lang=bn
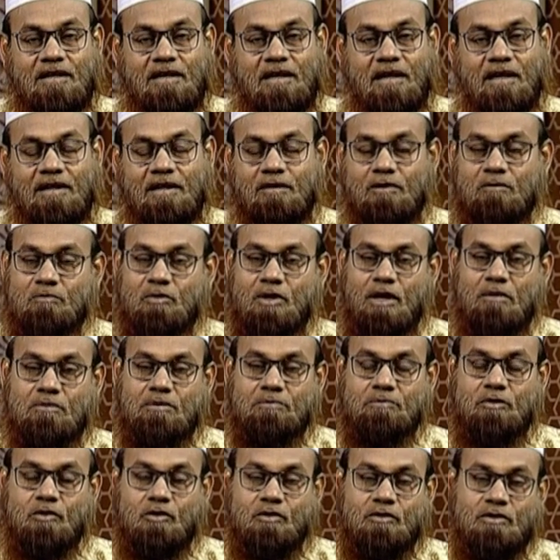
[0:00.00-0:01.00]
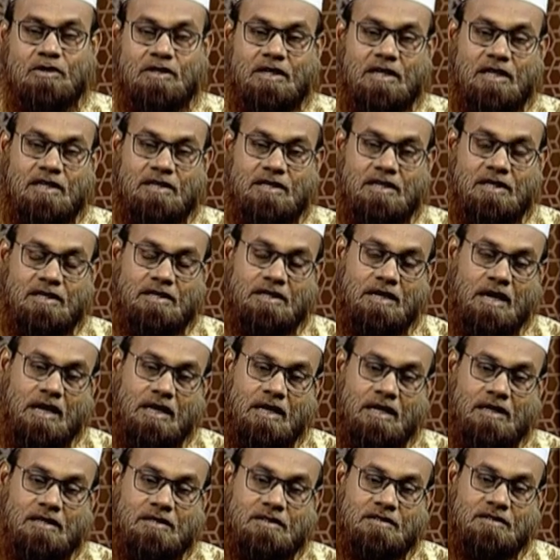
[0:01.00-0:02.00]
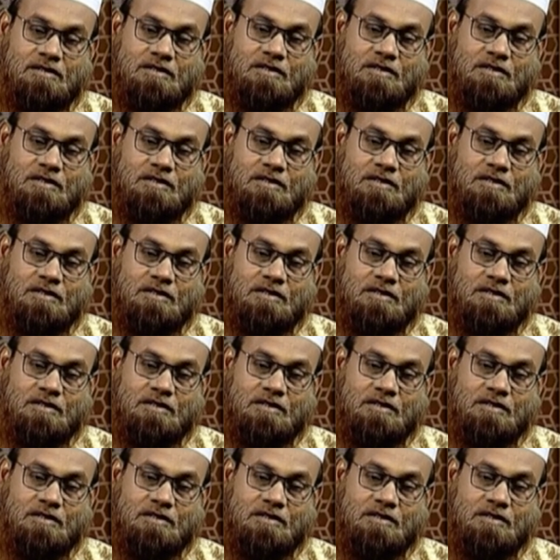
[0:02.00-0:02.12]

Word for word: আল্লাহ রবুল আলমের পক্ষ থেকে একটা আল্লাহর